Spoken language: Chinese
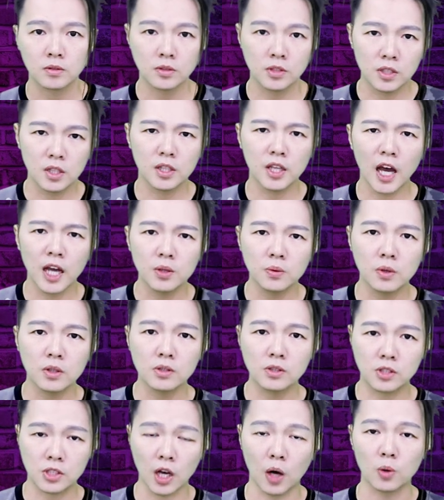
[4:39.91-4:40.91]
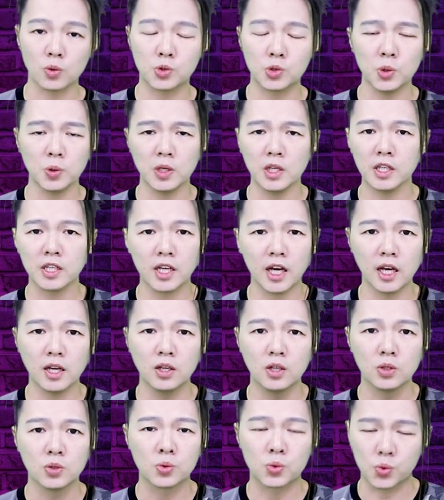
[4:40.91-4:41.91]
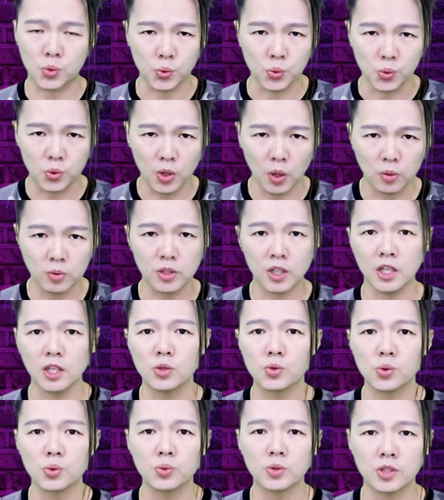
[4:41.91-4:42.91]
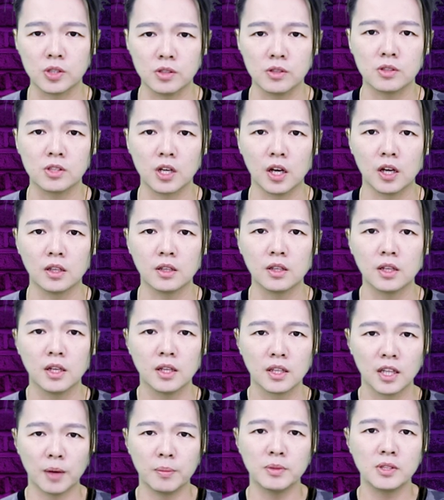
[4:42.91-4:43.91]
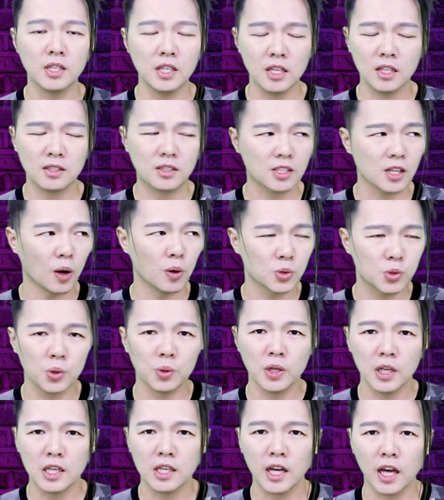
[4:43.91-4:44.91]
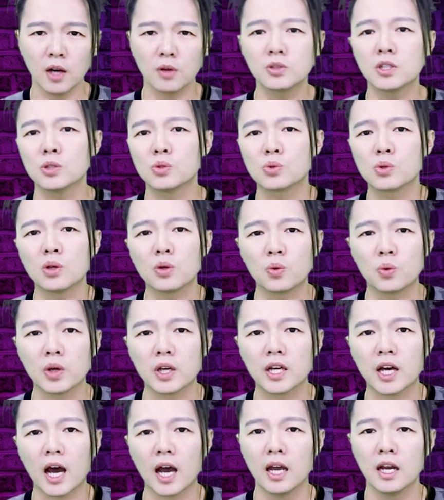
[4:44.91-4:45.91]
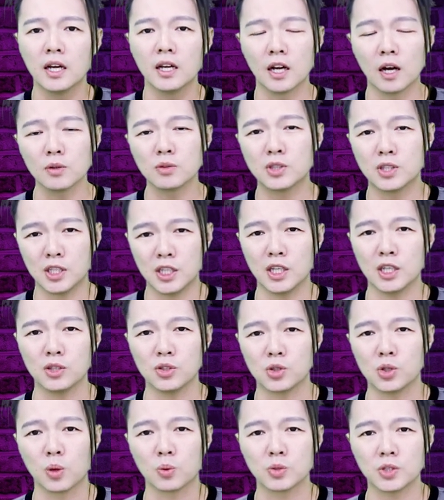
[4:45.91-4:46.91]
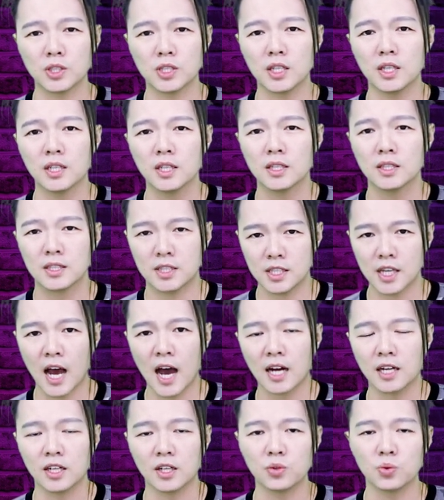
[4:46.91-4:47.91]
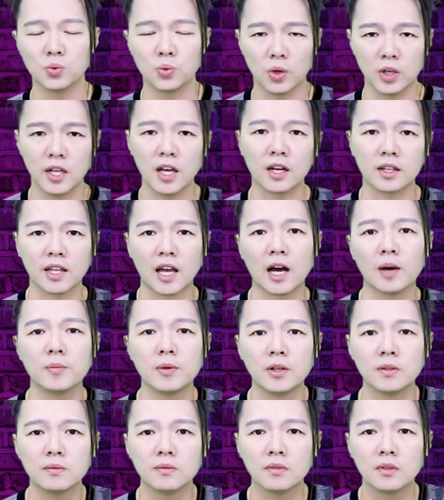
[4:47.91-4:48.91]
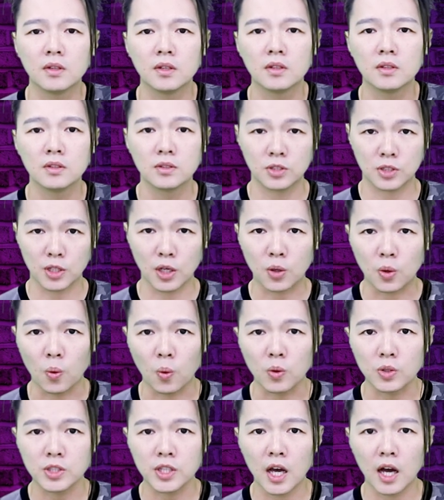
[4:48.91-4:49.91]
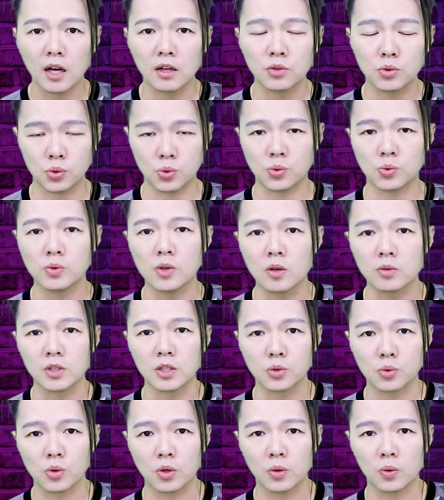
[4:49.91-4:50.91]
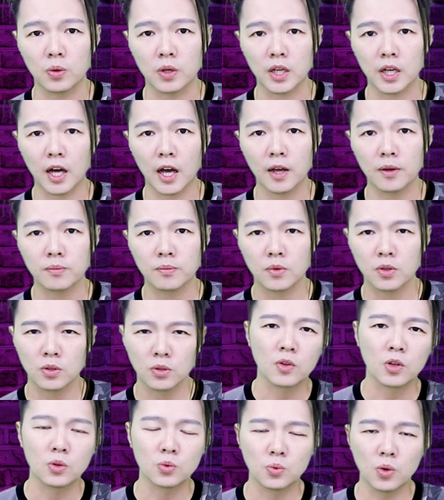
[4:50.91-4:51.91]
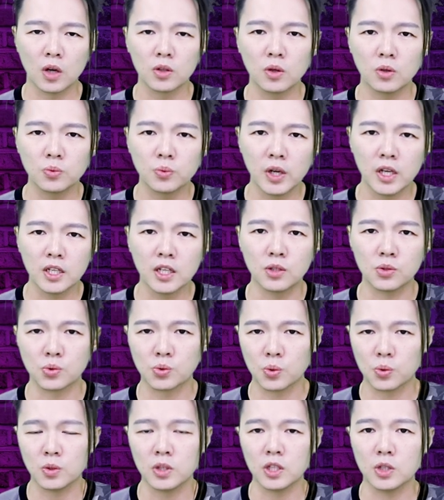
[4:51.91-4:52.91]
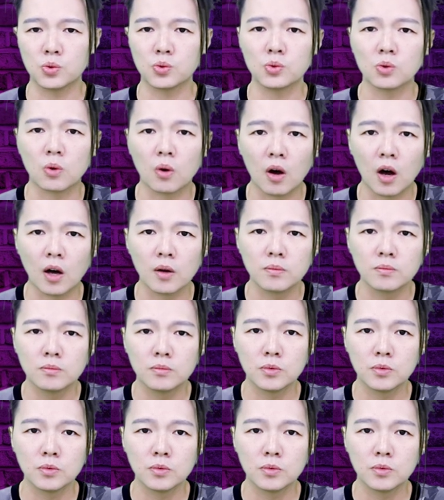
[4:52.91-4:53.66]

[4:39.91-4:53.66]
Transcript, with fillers: 这些探员早就应该主动提出辞呈，他们早就应该要认罪悔改，然后请求这些家人原谅他们。这个国家需要认罪悔改。Ronald Reagan 说过一句话，